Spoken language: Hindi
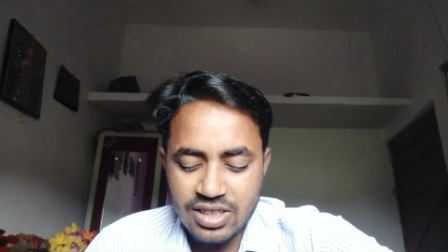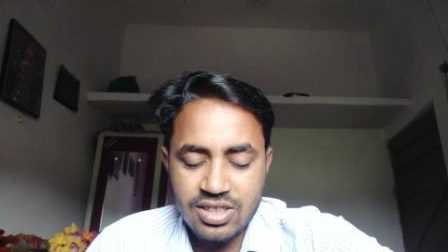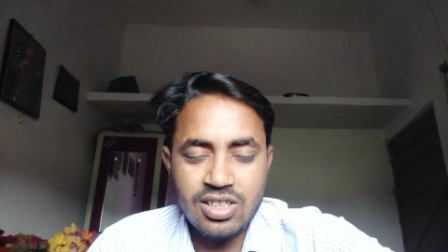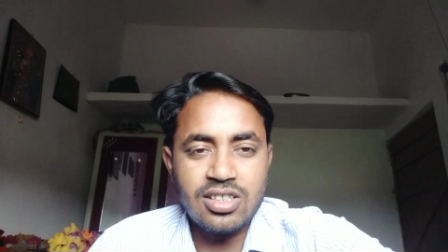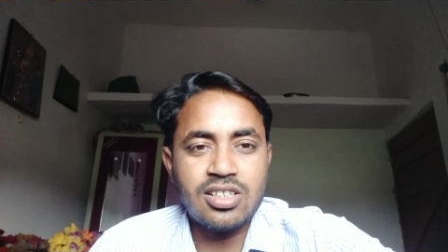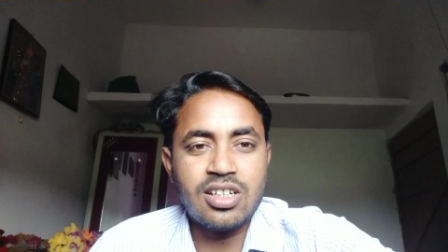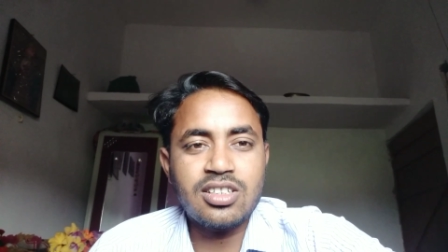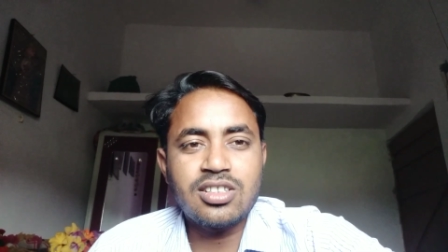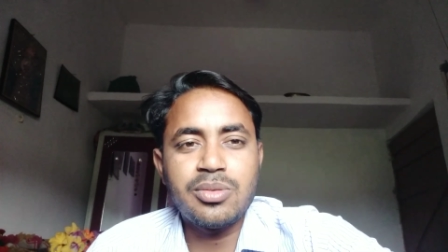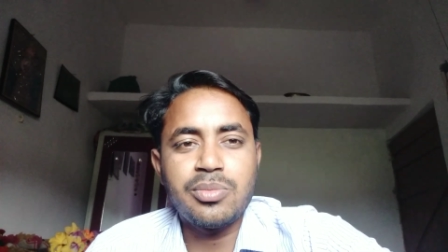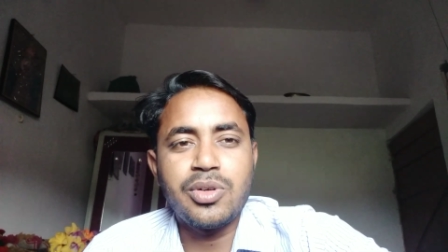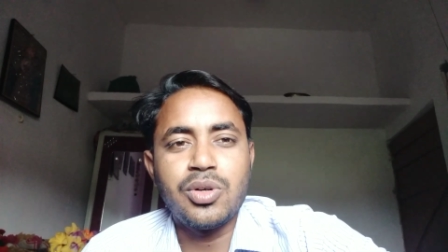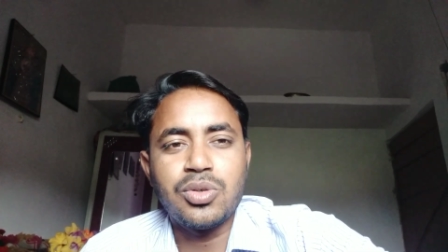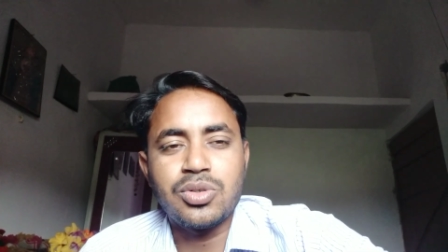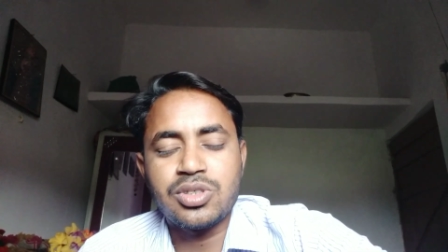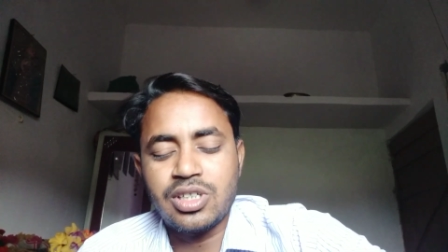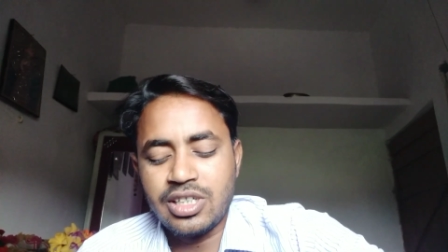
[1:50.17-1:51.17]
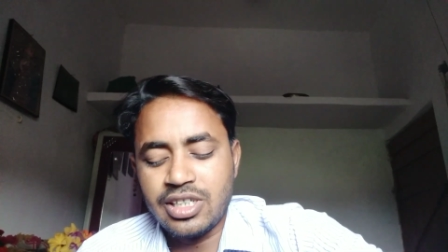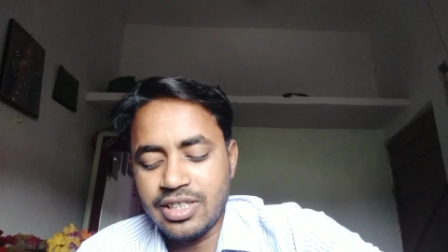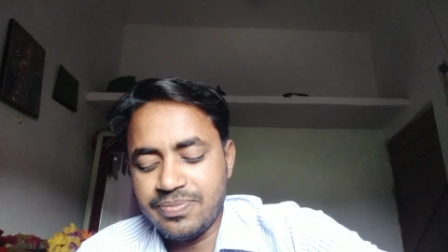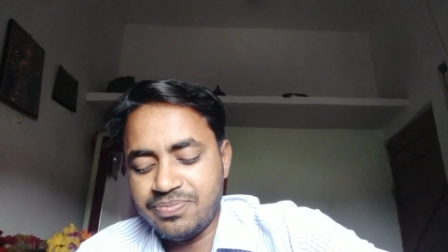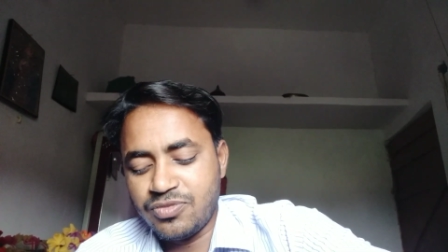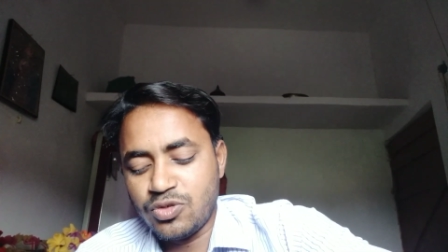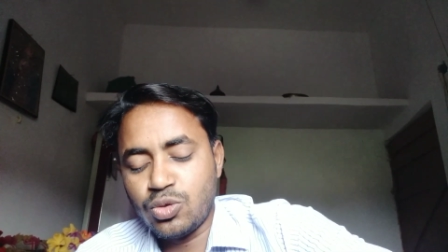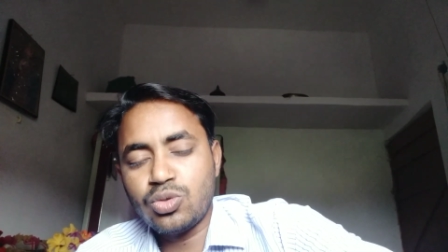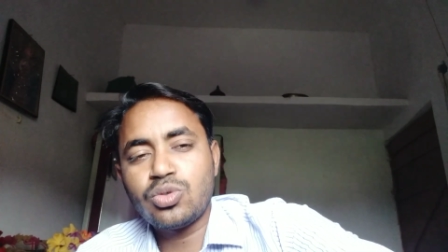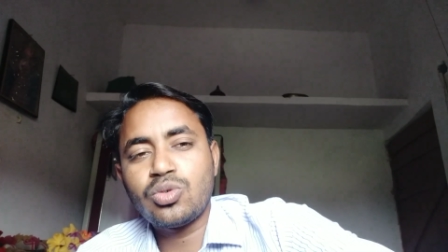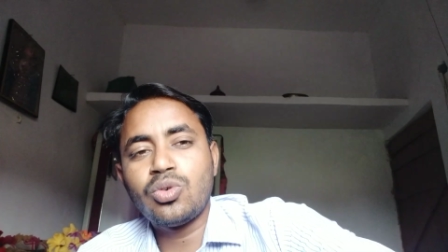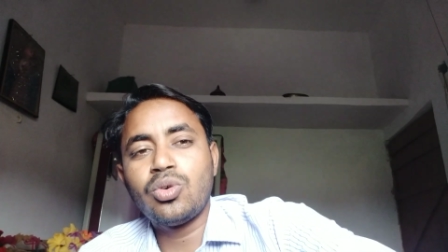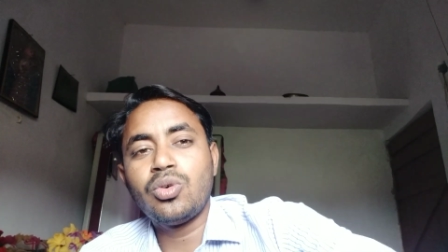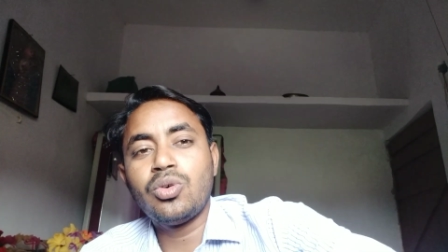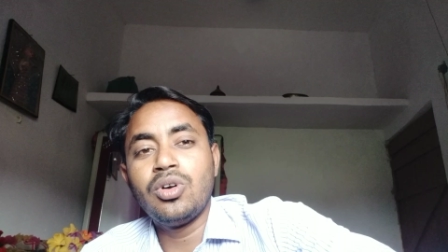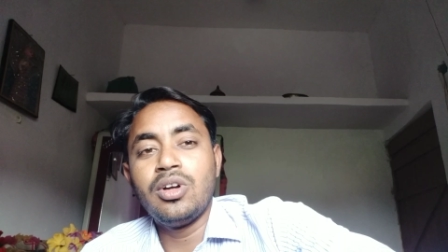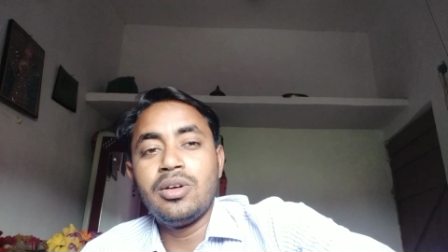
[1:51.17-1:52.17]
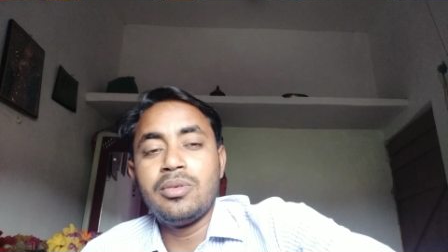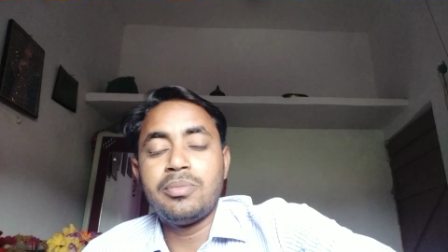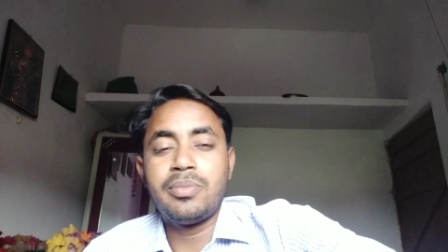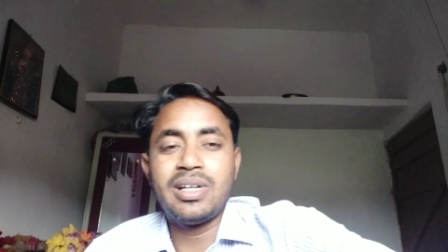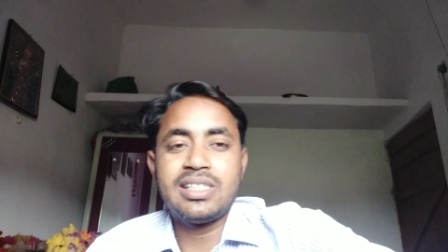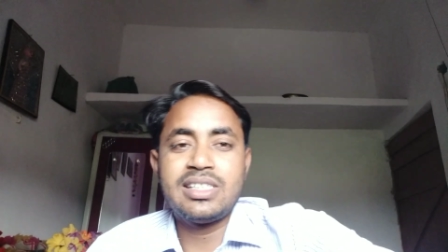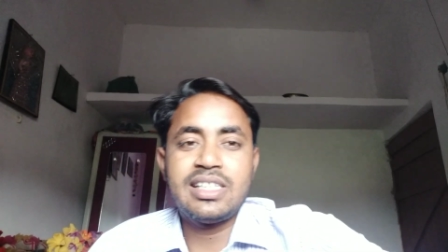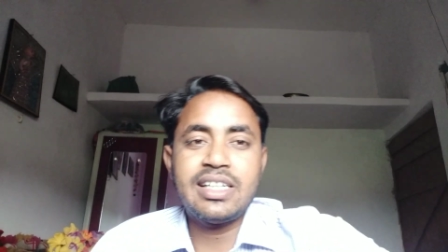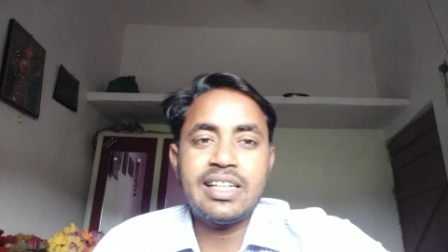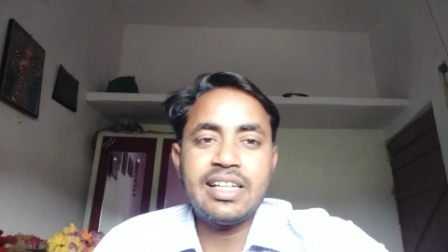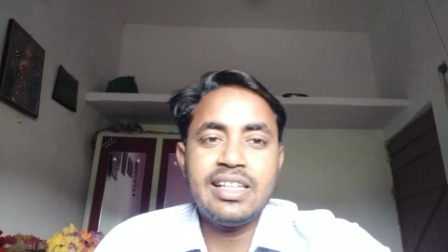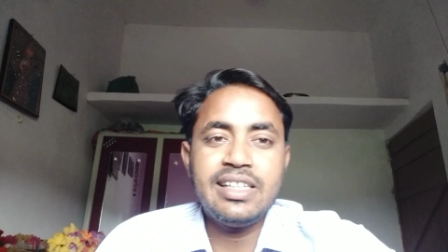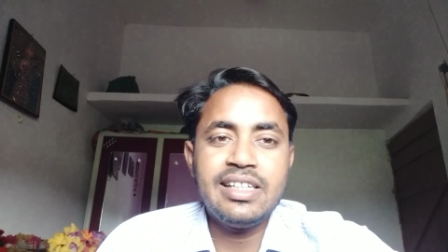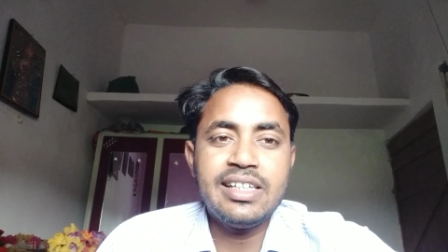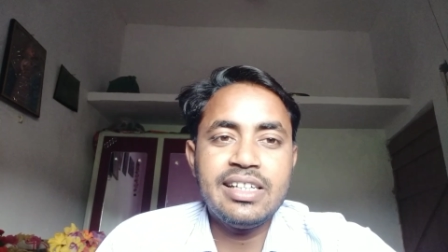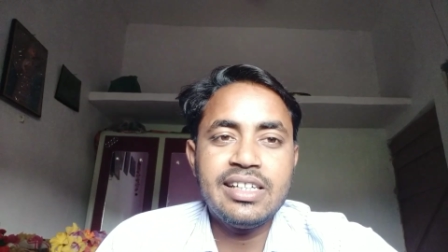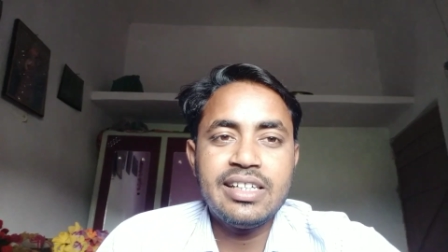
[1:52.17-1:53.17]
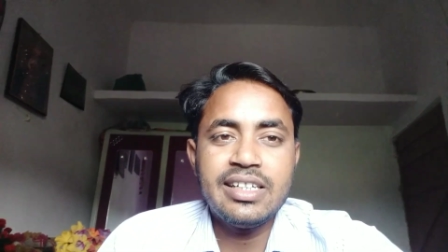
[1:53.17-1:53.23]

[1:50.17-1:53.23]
सशक्त भी हो सके उसको पैसे के लिए